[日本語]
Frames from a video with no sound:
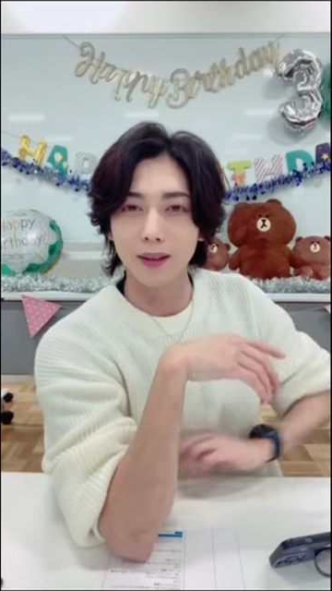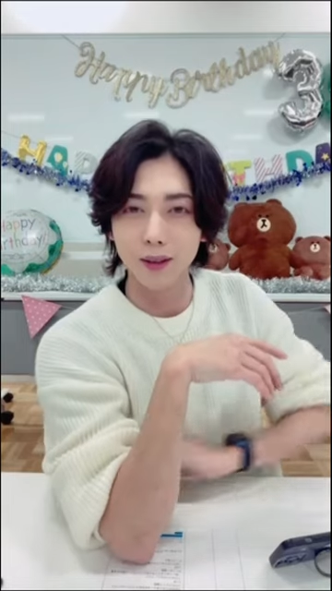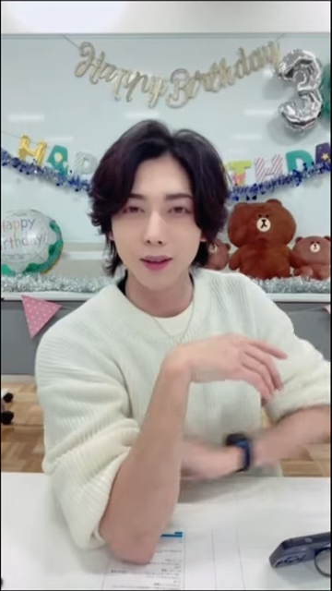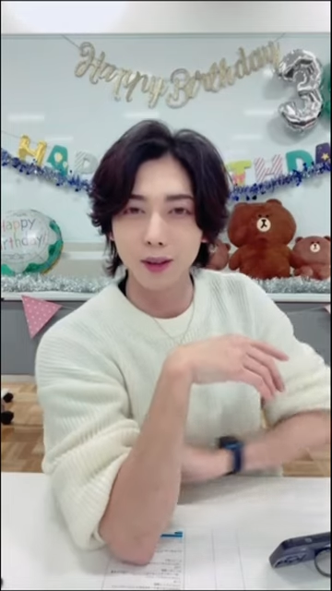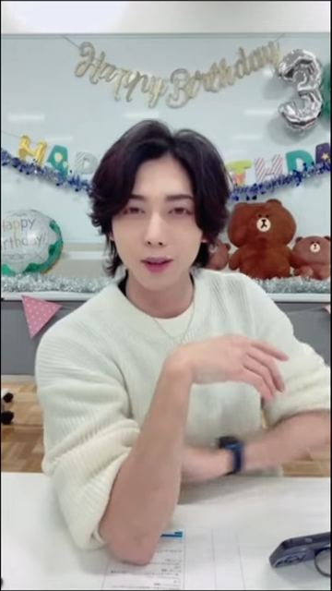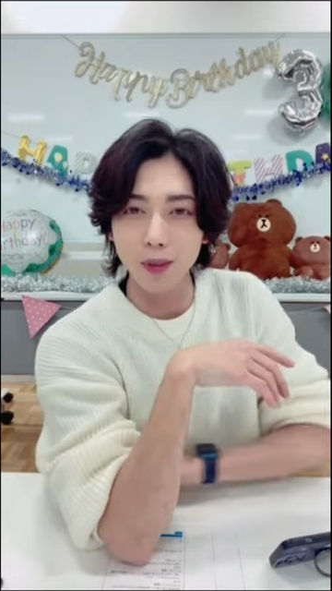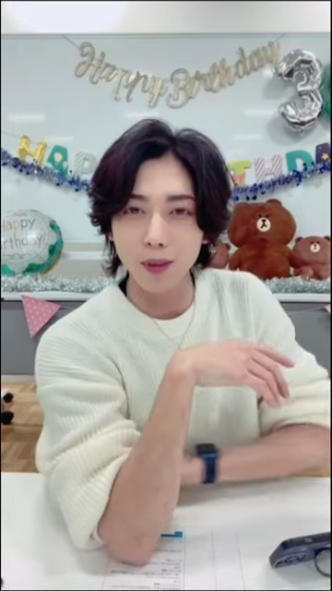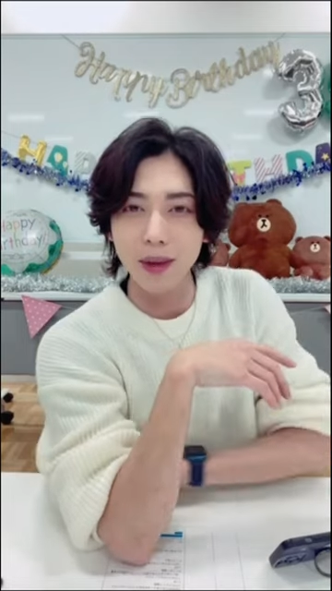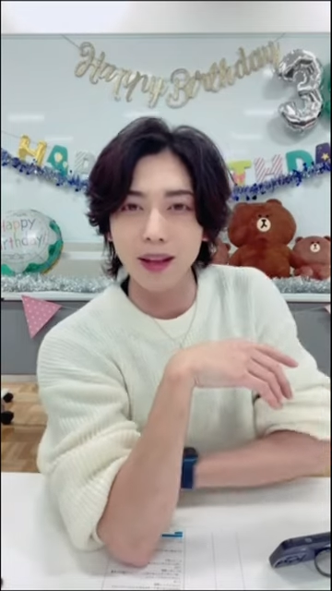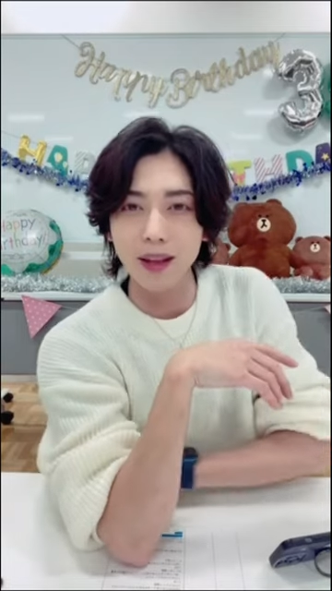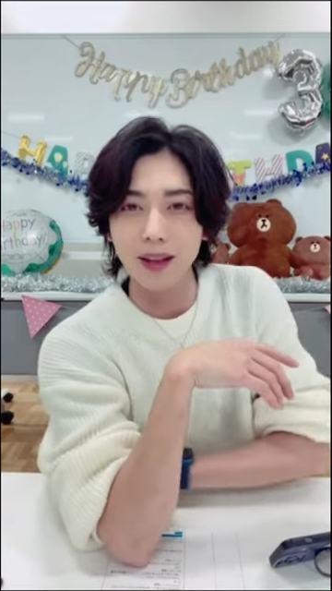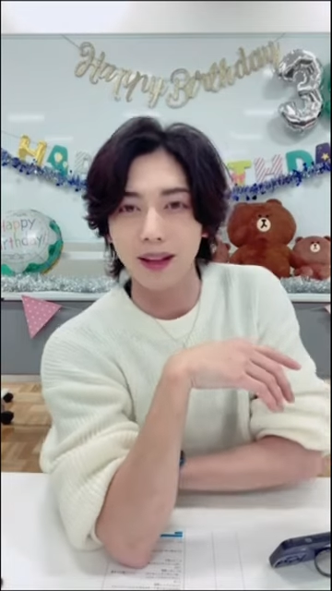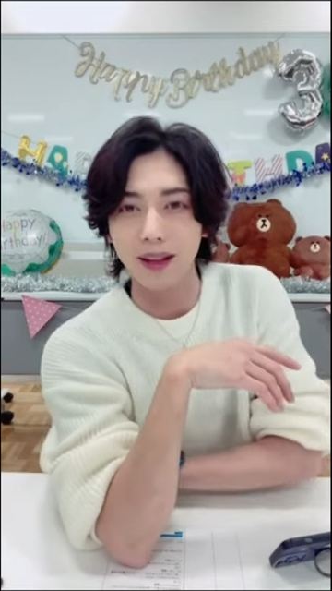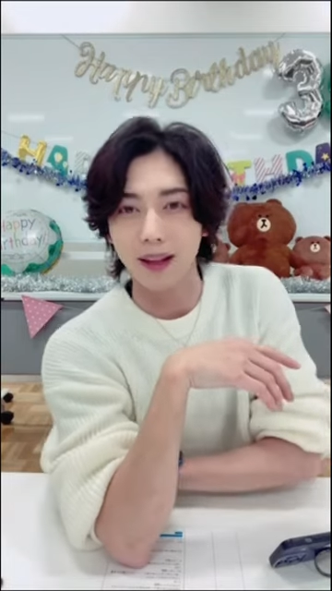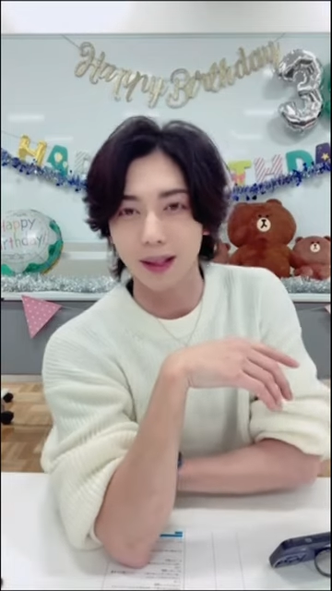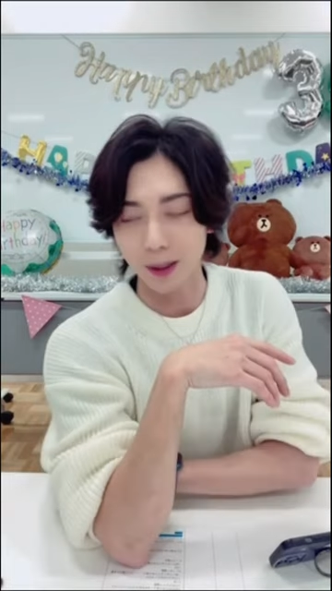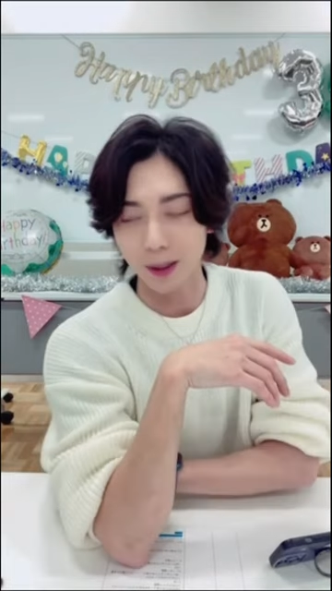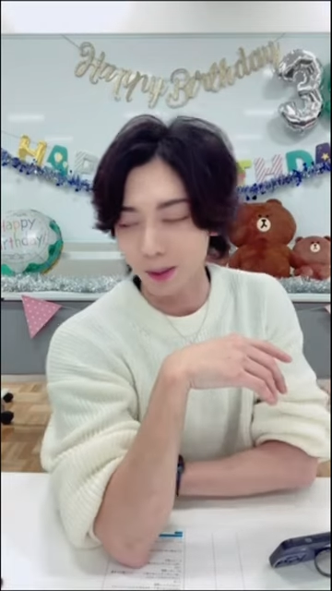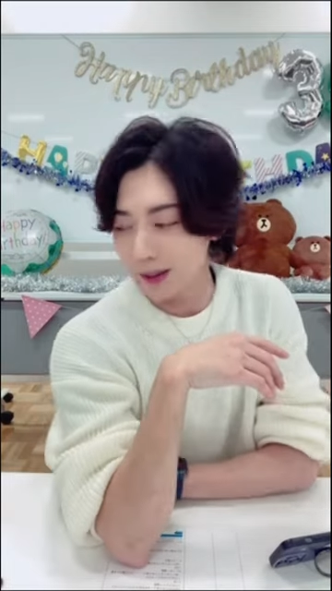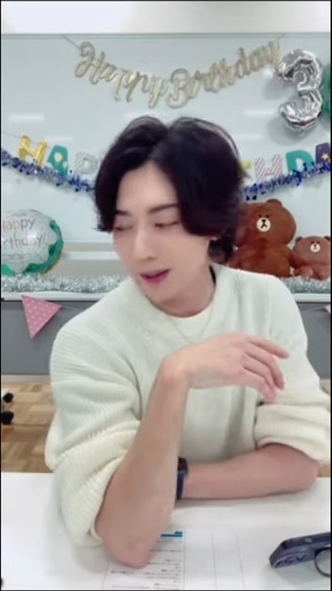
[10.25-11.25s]
夢か
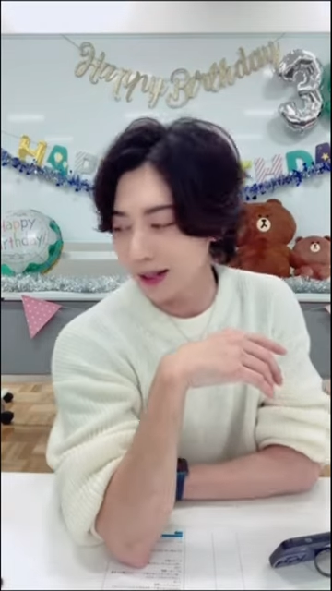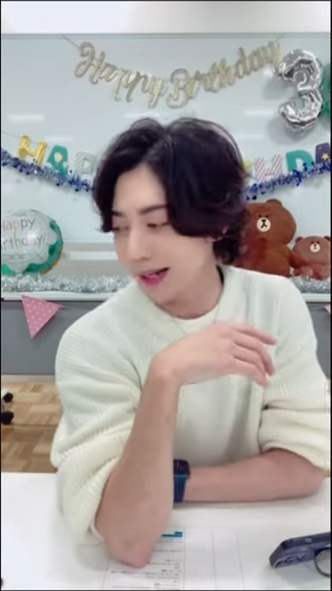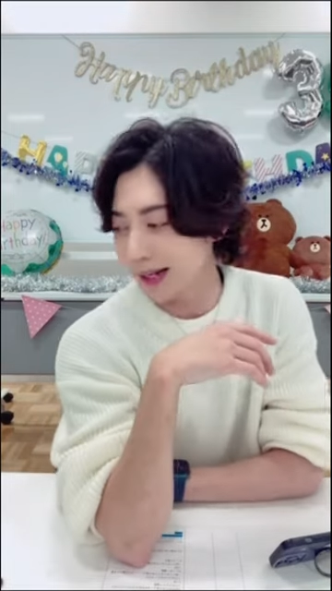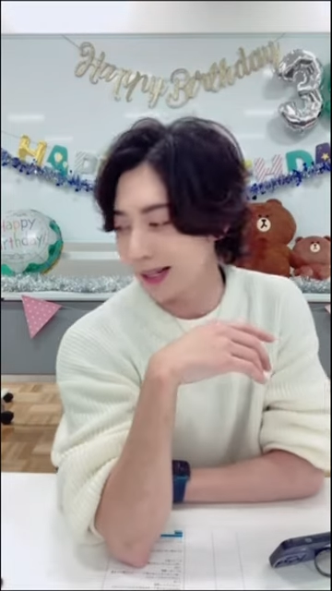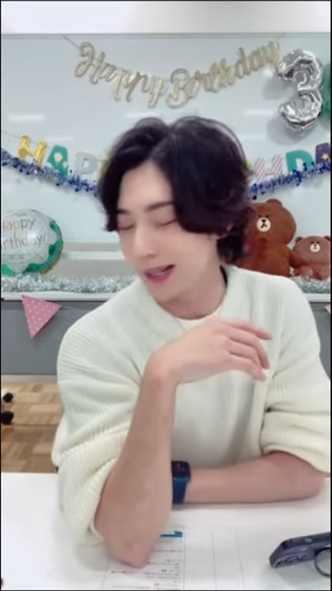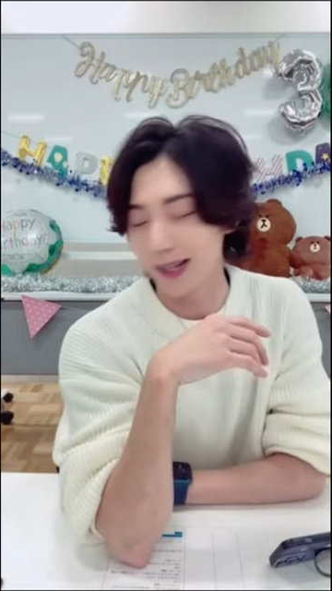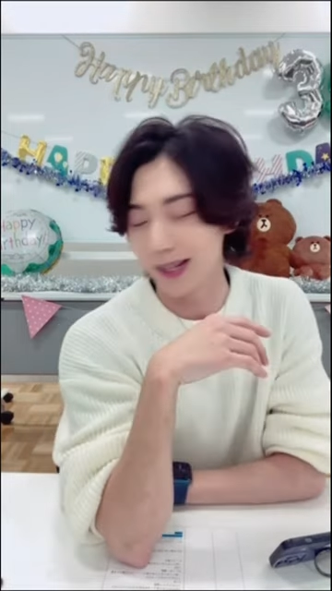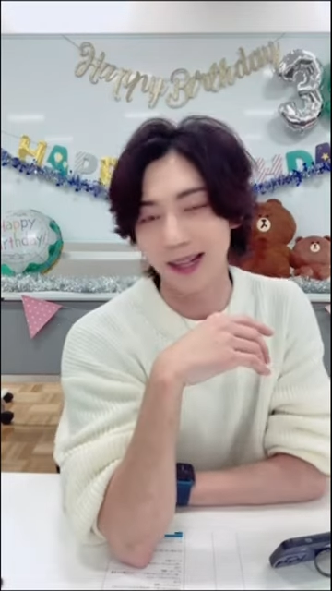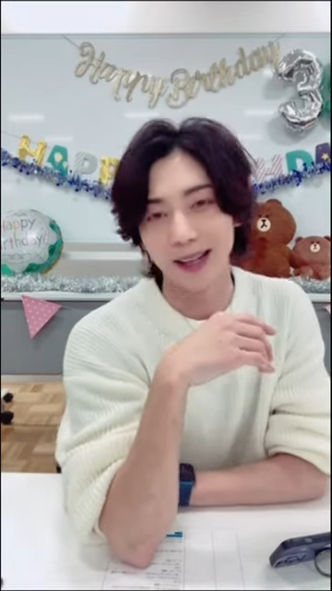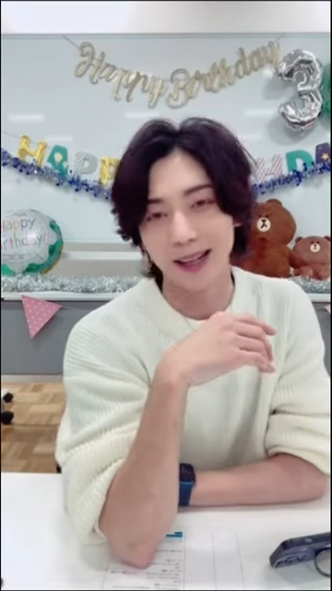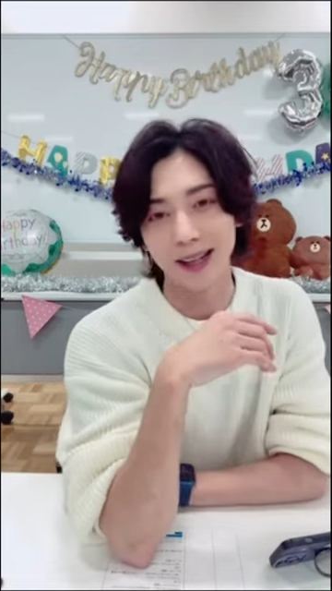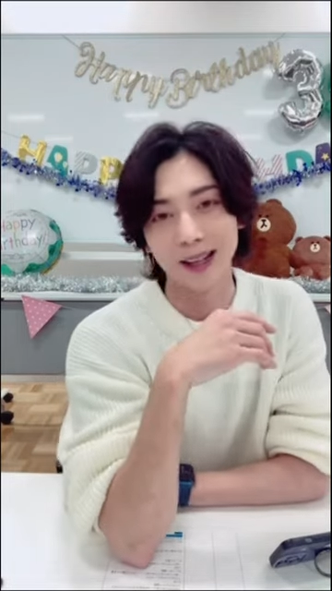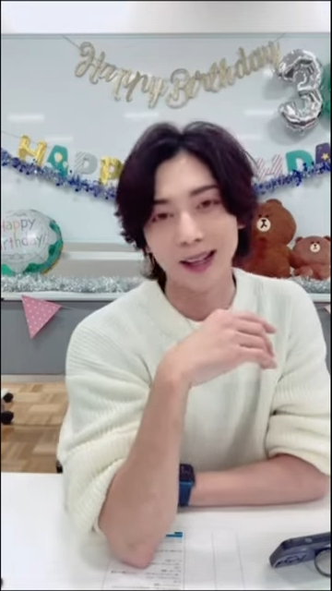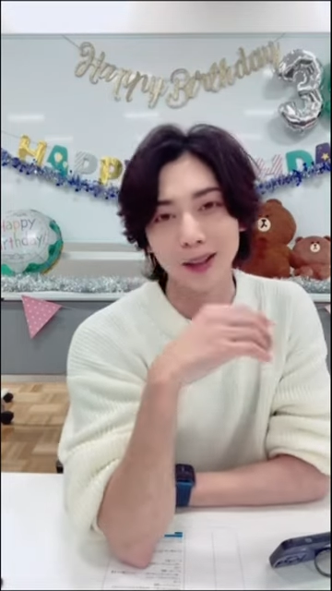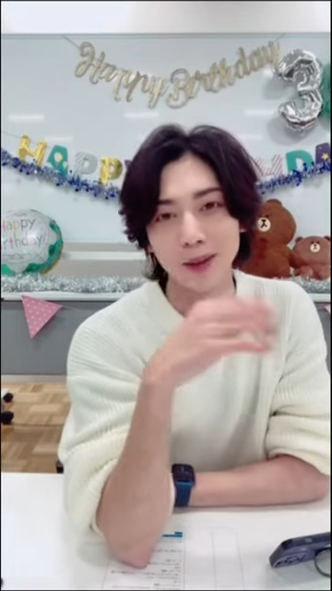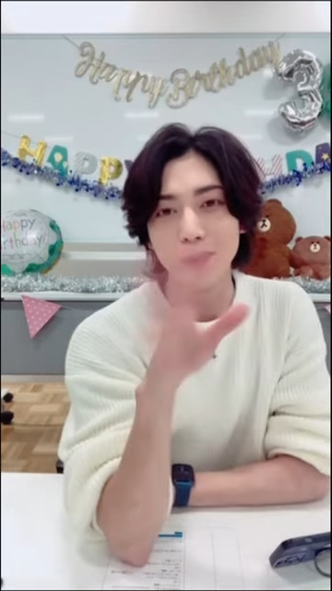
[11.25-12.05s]
な夢ないなら、